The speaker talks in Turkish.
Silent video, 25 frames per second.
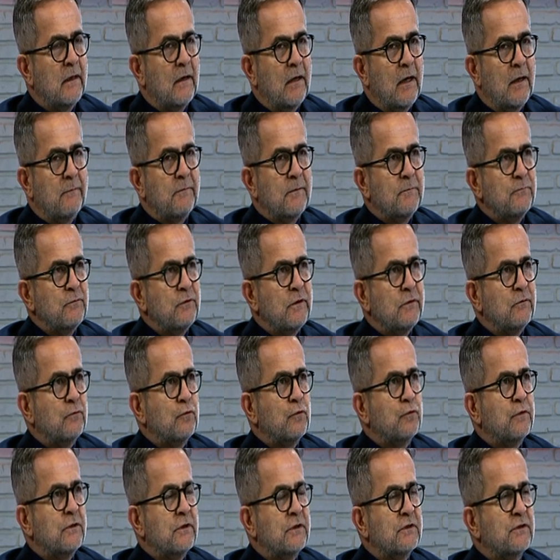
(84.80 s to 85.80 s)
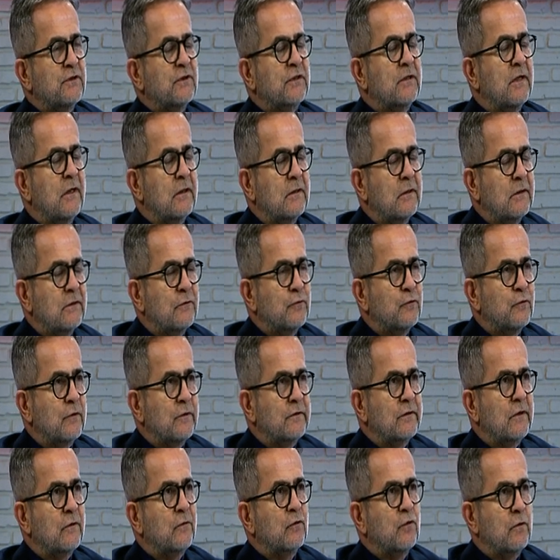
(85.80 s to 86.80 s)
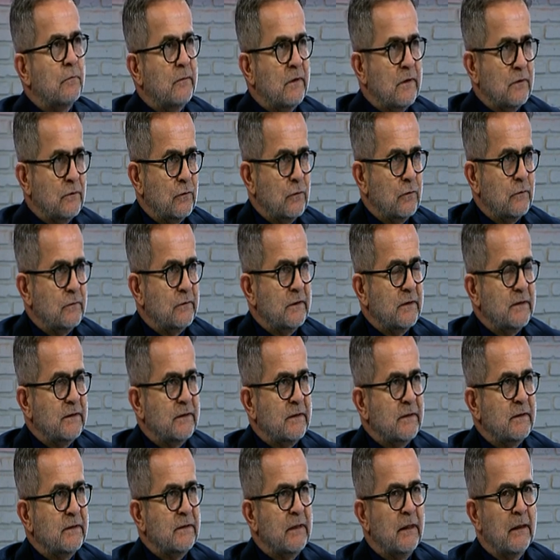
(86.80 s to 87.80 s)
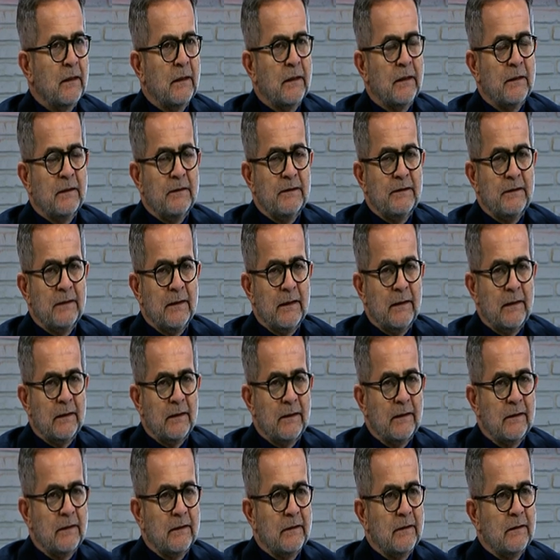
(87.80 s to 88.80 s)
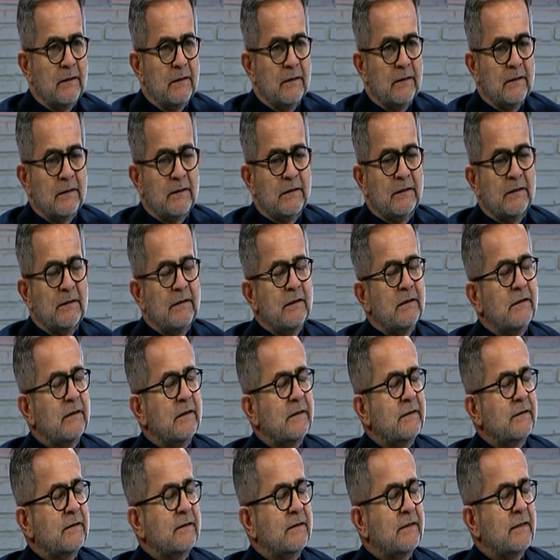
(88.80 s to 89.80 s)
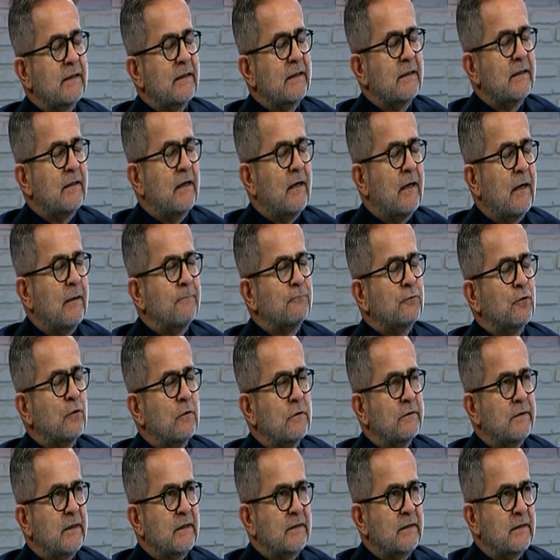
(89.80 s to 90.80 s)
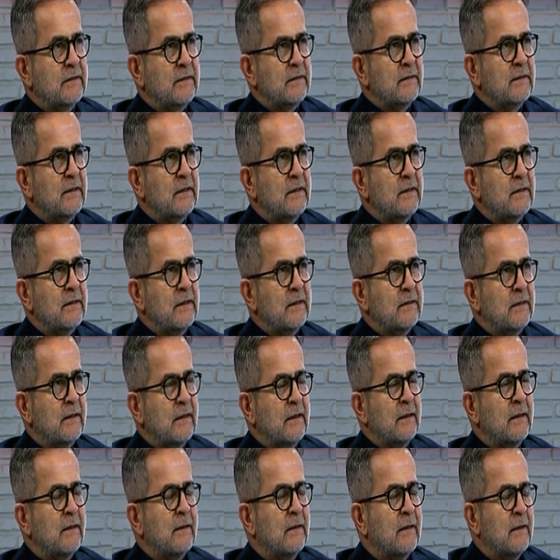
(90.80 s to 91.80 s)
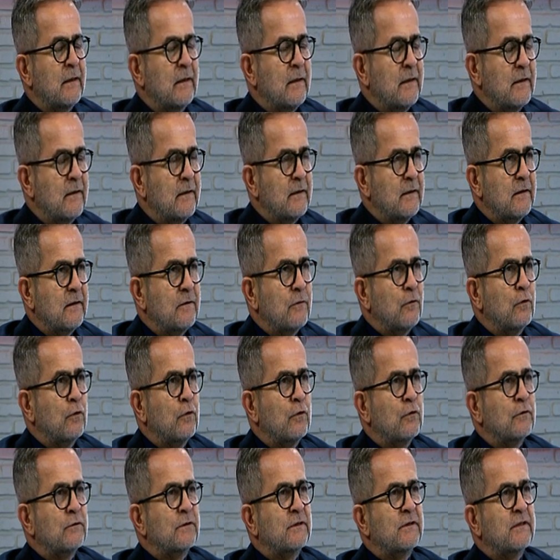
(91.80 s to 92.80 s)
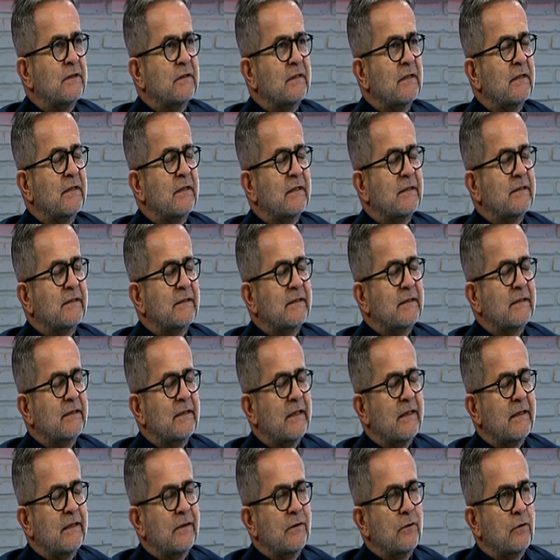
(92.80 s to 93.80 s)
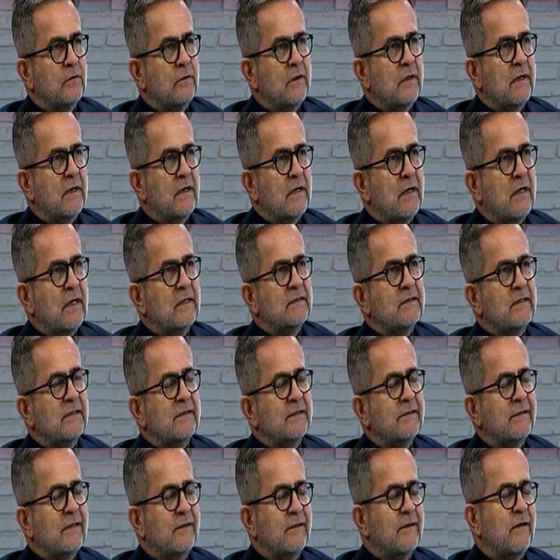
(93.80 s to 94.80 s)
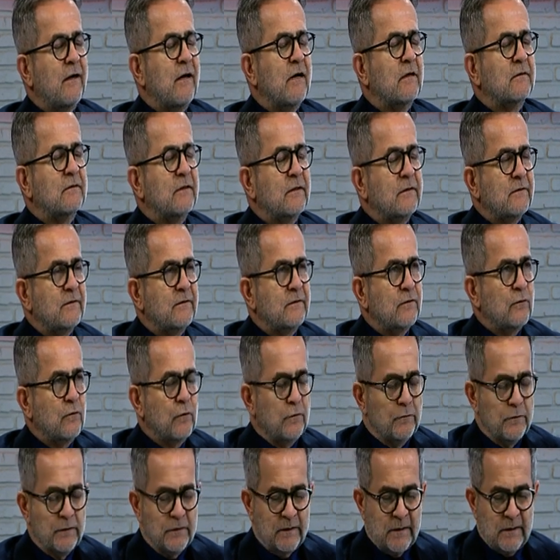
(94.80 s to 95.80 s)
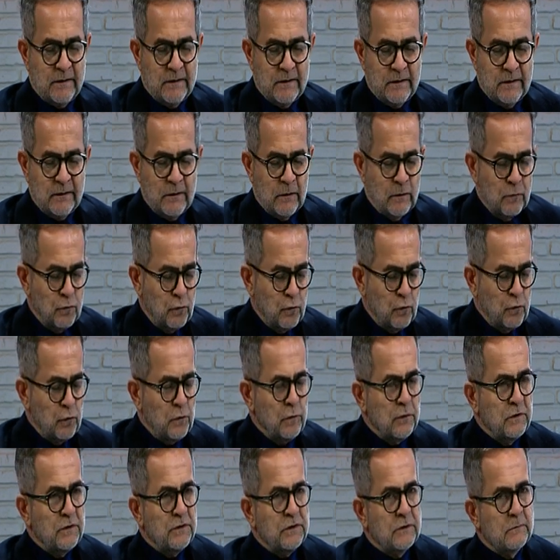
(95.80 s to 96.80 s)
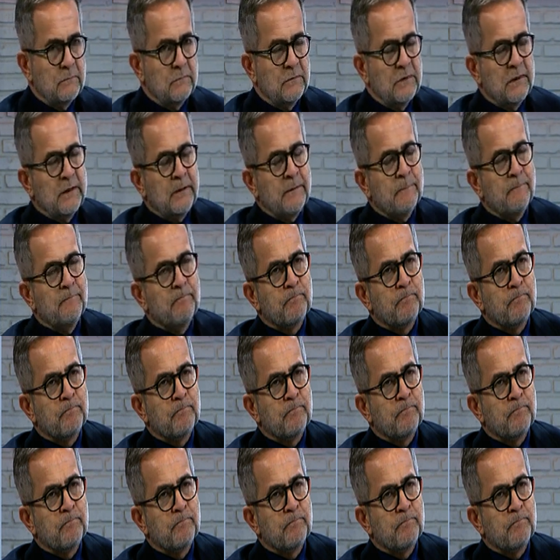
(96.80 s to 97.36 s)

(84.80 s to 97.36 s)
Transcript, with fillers: ama bir de Türkiye'nin çıkarları üzerinden okumak zorundasınız. Ya e, kıyılarınıza hapsolacaksınız ya da e, o sınırlarınızın gereği olarak Akdeniz'deki haklarınızı koruyacaksınız. Düşünün şimdi